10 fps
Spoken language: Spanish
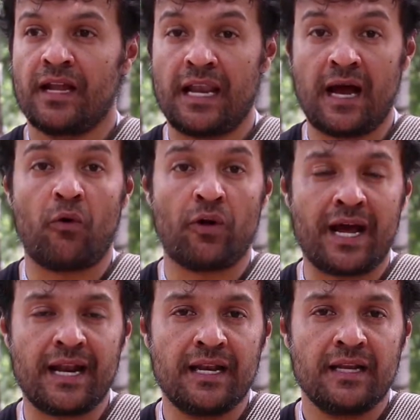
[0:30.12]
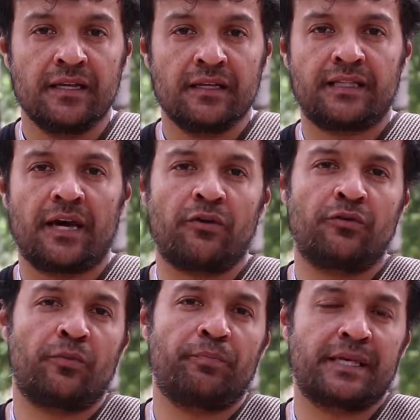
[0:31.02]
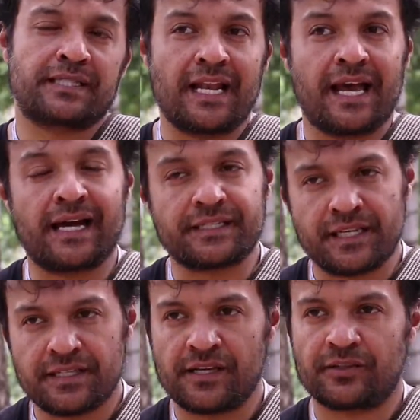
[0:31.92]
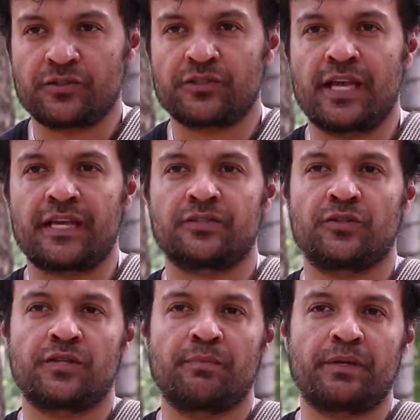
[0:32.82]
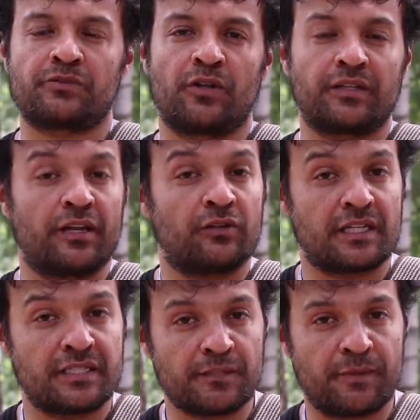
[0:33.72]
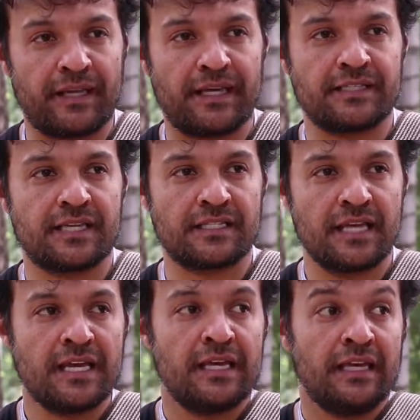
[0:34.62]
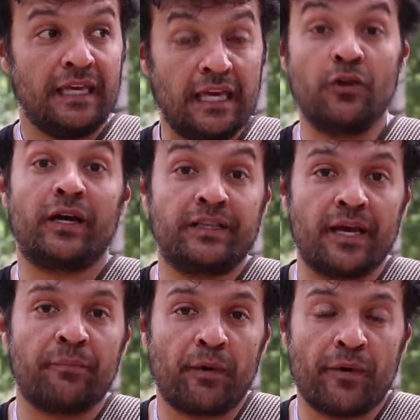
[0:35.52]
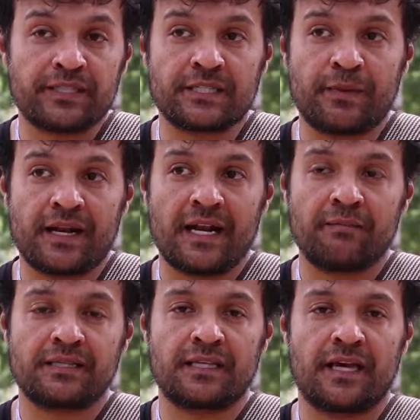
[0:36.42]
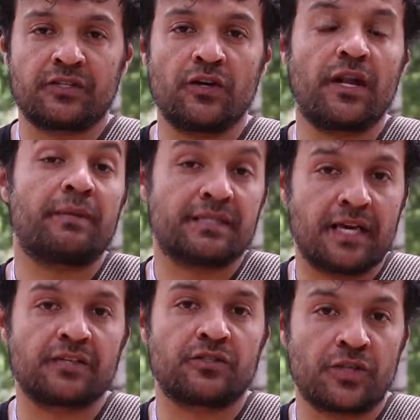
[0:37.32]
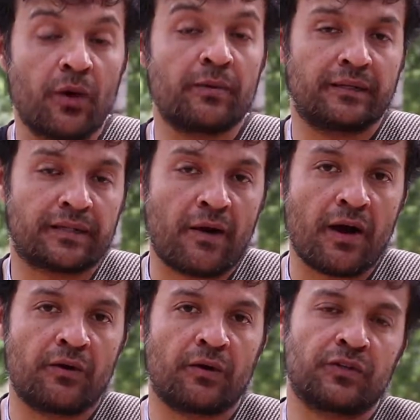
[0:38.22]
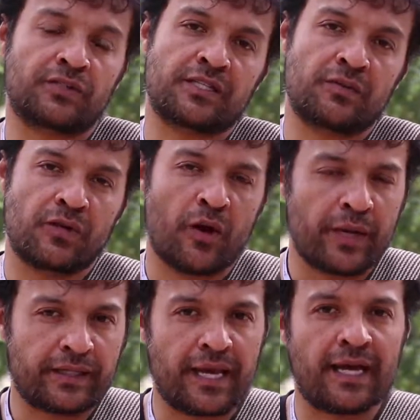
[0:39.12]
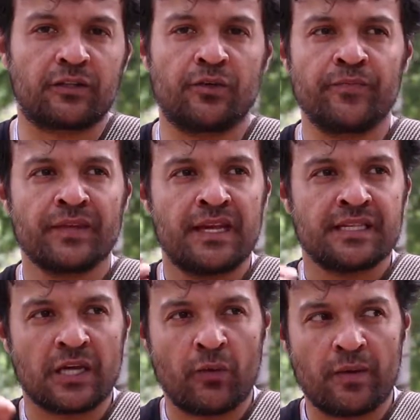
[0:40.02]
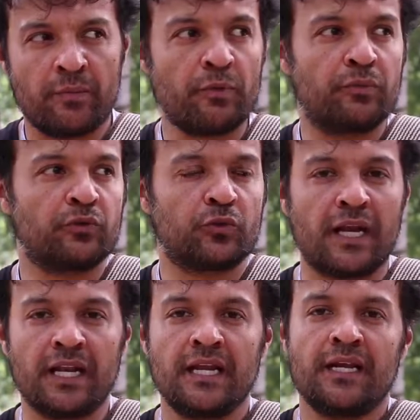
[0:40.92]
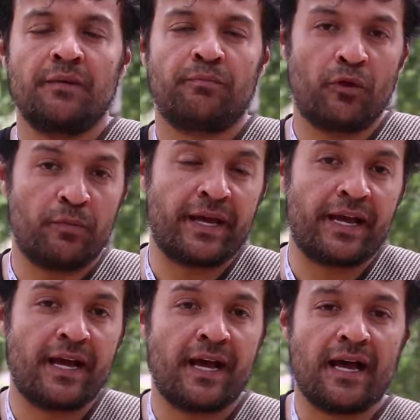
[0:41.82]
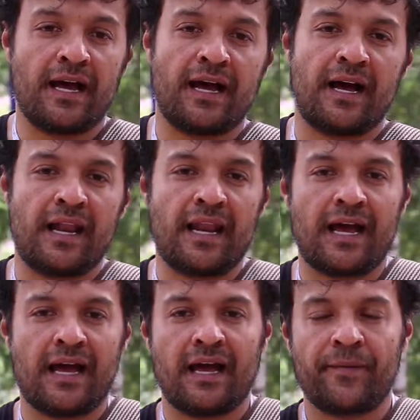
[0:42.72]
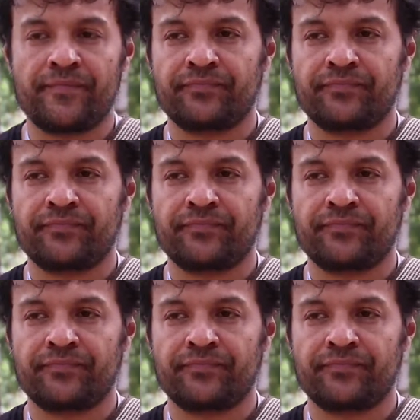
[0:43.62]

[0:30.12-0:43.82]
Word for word: laboral, ya uno empieza a alejarse de ciertos textos, empieza uno a tener otras experiencias y no hay tiempo a veces para la investigación, la investigación se vuelve el trabajo, cuando estás en una obra de teatro se vuelve muy puntual, volver a, la